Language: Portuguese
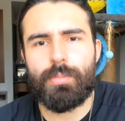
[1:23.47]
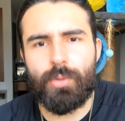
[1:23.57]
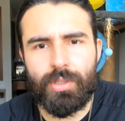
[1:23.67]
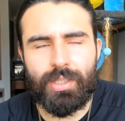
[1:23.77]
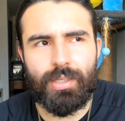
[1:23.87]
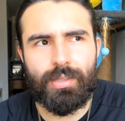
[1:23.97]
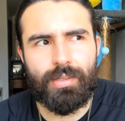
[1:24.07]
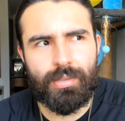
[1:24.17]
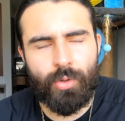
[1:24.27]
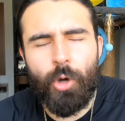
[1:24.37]
Por quê?
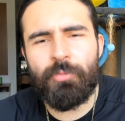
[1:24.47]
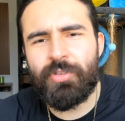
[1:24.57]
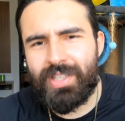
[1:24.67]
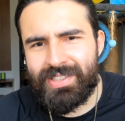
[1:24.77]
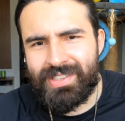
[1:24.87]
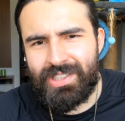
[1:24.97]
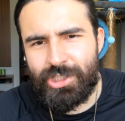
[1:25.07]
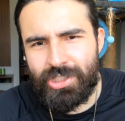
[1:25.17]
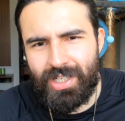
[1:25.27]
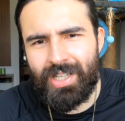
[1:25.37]
Óbvio que
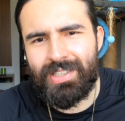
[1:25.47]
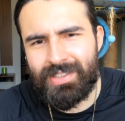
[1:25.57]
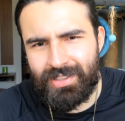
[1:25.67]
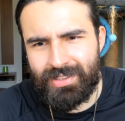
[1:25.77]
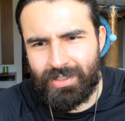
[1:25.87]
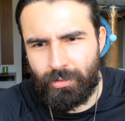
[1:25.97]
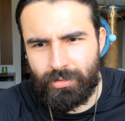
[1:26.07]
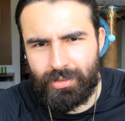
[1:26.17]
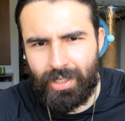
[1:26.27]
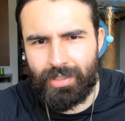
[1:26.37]
existe a exceção,
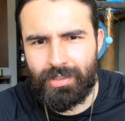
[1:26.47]
tá?